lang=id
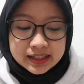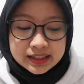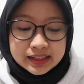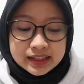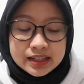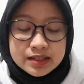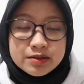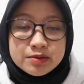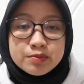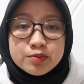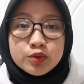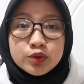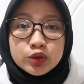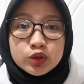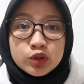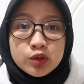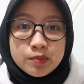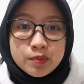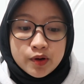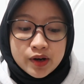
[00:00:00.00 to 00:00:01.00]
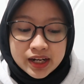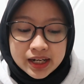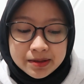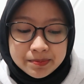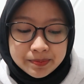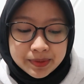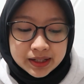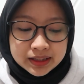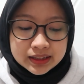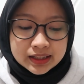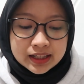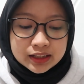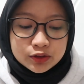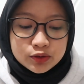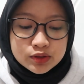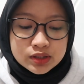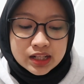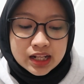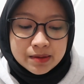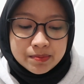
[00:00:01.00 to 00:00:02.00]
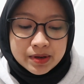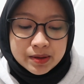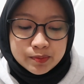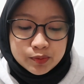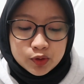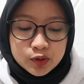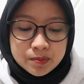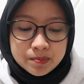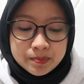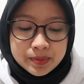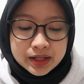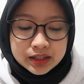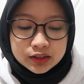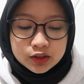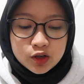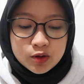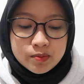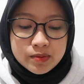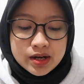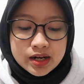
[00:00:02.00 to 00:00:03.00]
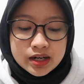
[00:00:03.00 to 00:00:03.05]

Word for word: ini butuh poin 484,00119.